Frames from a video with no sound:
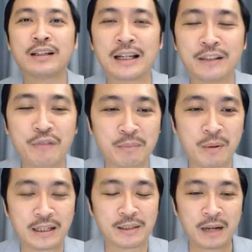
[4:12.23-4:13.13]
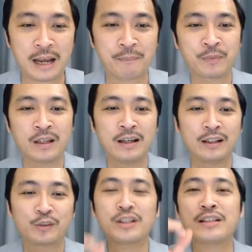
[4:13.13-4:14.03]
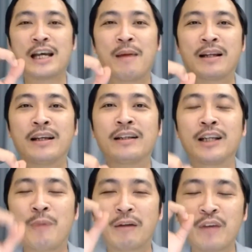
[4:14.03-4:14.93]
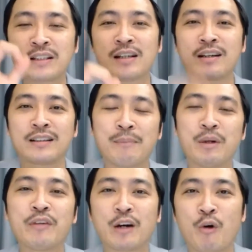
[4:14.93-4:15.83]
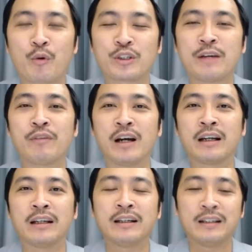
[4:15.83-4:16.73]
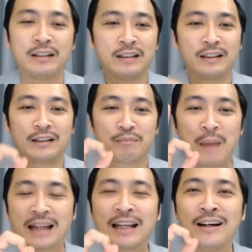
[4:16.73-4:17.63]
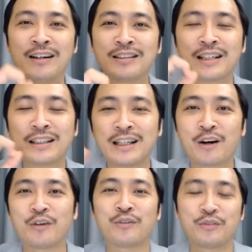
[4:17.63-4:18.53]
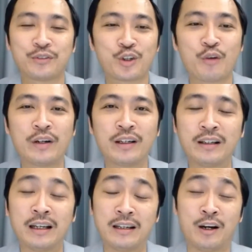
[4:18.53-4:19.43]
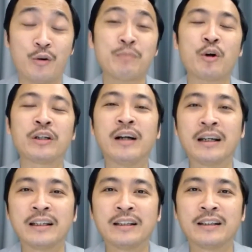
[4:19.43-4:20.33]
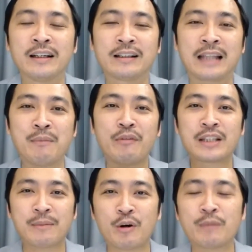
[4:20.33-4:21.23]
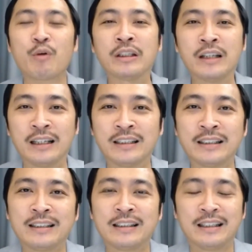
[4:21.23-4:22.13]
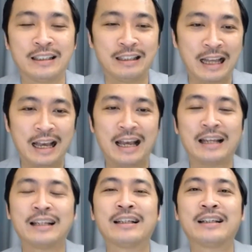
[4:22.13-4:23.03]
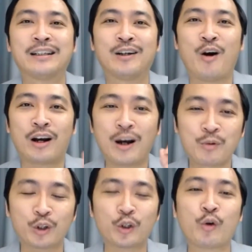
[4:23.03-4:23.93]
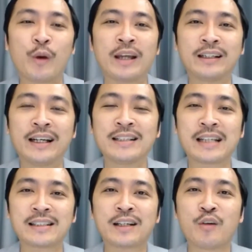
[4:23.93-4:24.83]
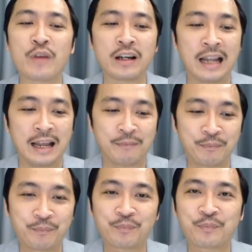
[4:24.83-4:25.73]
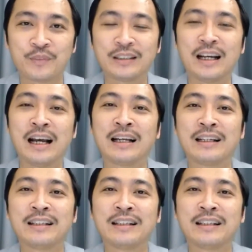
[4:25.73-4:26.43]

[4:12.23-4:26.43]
tất cả những việc mà bạn sắp làm. Tôi chia sẻ với bạn đây, nếu bạn viết ra được 50 việc hoặc 100 việc, bạn đã hơn rất nhiều so với lại hầu hết mọi người. 80% hầu hết mọi người là họ không có thói quen ghi danh sách công việc cần làm. Được chưa?